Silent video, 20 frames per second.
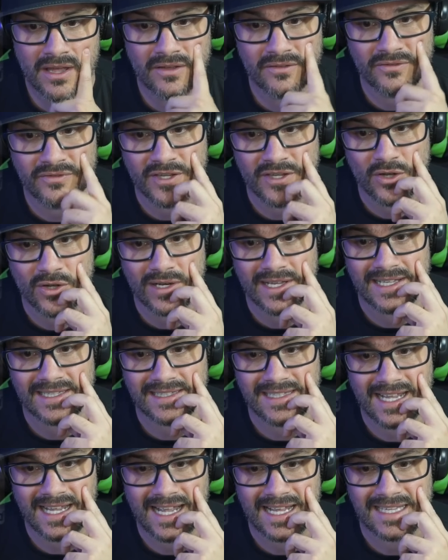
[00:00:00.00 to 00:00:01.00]

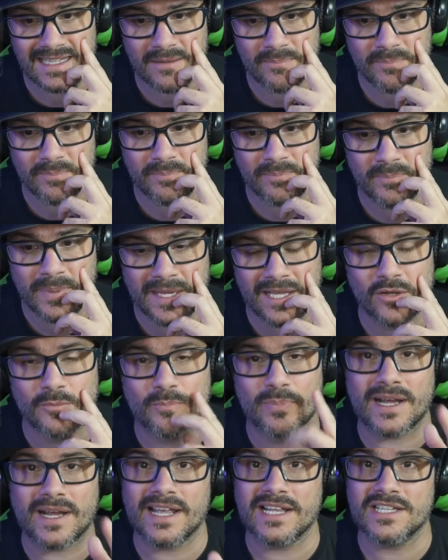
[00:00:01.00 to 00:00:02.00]
Violentada pelo
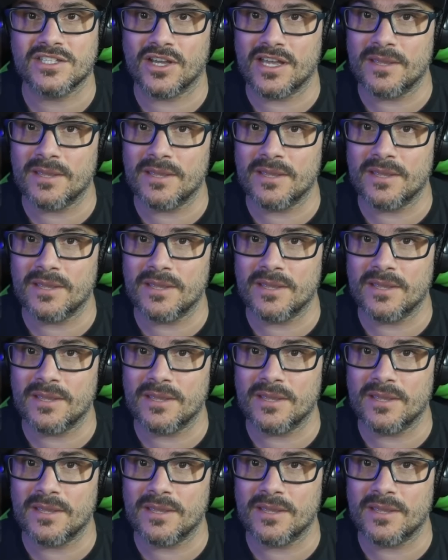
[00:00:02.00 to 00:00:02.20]
parente.